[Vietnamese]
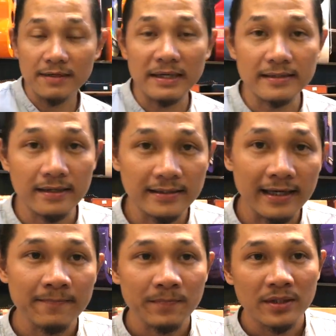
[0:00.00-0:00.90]
các bạn nhớ
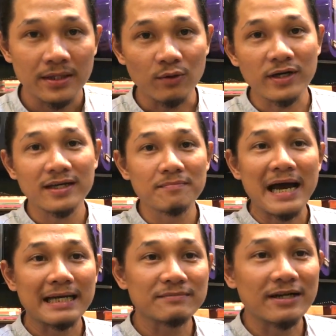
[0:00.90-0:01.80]
nhé nhiều khi
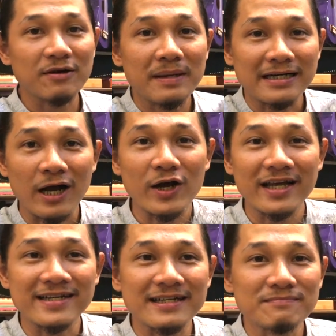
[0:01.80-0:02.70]
3 năm sau các bạn coi
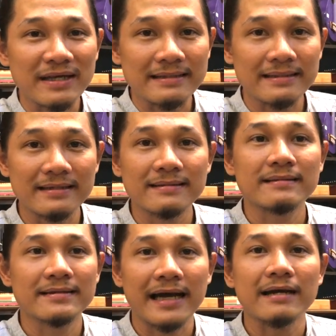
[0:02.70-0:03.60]
lại clip này thì
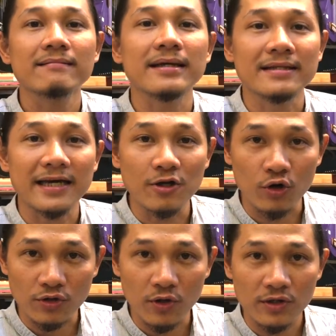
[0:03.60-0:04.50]
giá có thể thay
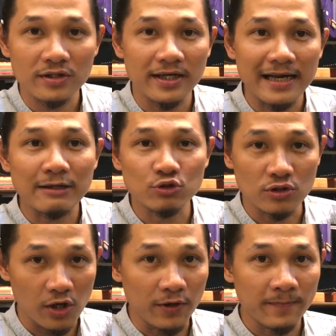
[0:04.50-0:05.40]
đổi rồi có thể đau
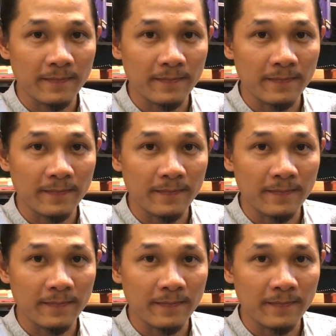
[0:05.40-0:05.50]
xuống rồi